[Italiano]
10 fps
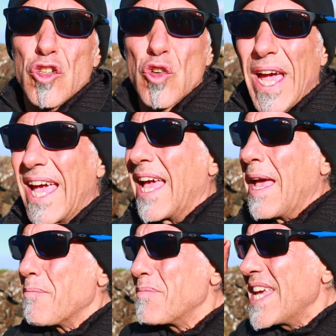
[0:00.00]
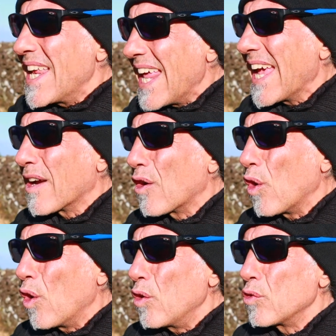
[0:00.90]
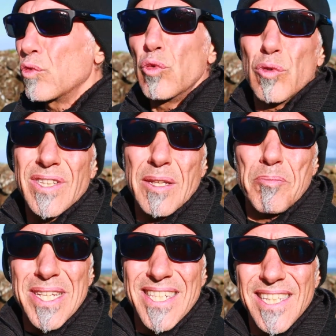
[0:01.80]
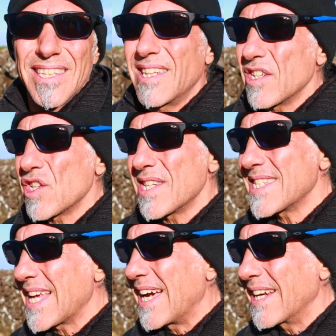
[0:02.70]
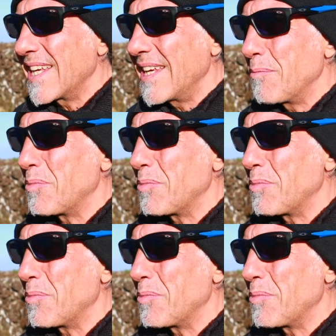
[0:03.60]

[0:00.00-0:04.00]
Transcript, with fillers: Cioè mi elenco tutti i passetti necessari